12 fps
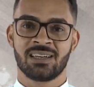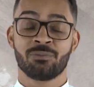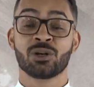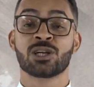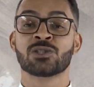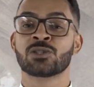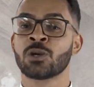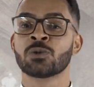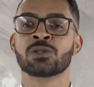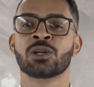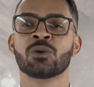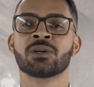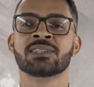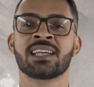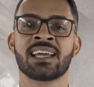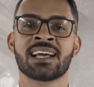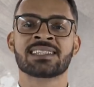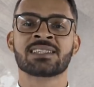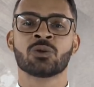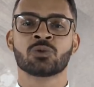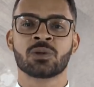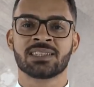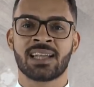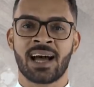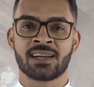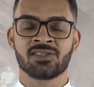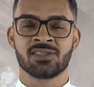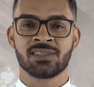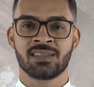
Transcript: Porque só o Senhor tem essa autoridade.